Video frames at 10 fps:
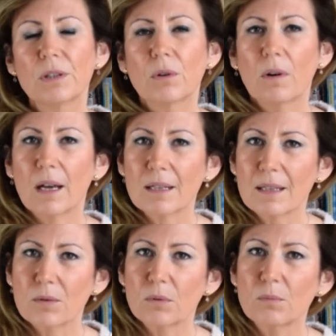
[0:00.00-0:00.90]
de
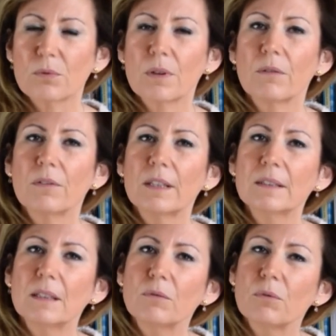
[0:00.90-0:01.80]
relaxation, puisqu'en fait
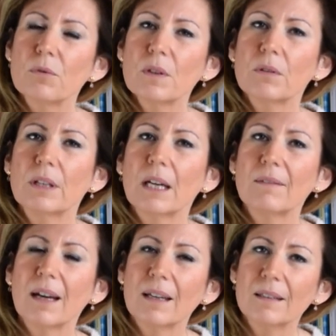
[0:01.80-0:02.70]
ce qu'il faut, c'est qu'on
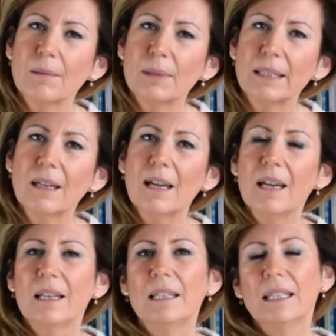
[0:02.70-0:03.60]
arrive à rétablir
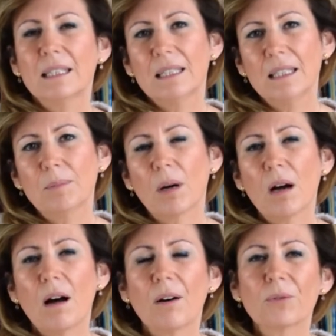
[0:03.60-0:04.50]

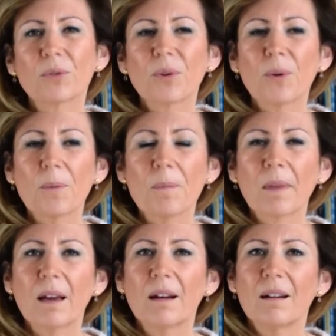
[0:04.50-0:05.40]
l'équilibre entre
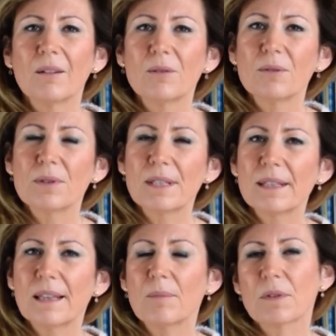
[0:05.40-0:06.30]
euh, le
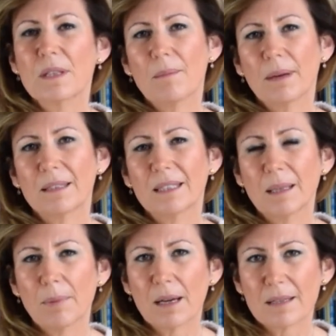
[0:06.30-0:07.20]
système sympathique
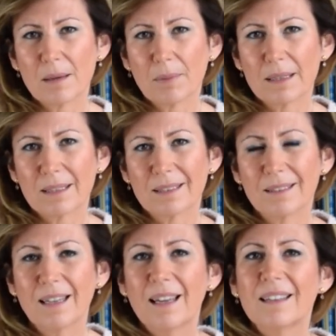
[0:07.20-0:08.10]
et parasympathique.
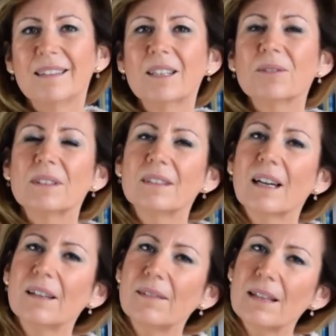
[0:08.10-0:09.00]
Dès qu'on est
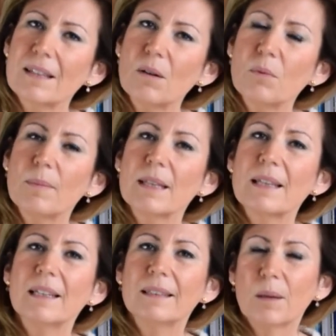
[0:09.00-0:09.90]
arrivé à ça, on peut
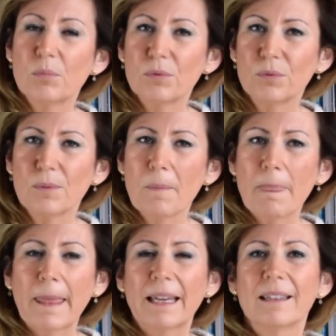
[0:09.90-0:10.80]
passer à l'étape 2,
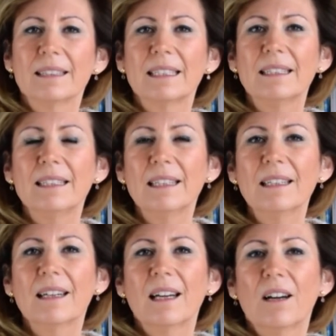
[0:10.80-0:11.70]
euh, qui
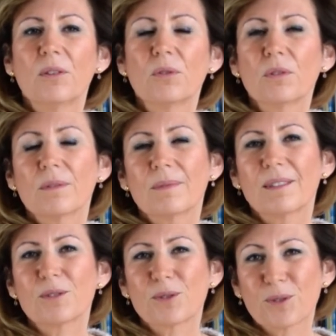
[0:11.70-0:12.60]
est, donc
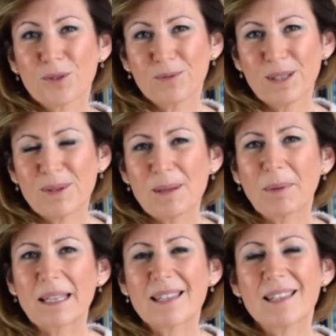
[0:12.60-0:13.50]
ce que je voulais aussi
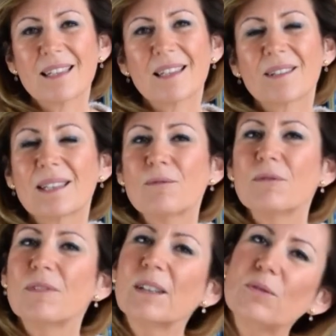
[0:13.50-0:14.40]
préciser, c'est que si
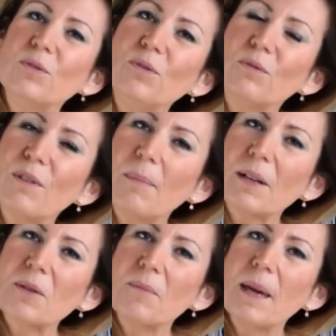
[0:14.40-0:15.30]
vous faites une fois
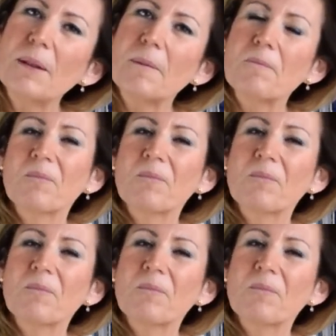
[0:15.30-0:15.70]
par semaine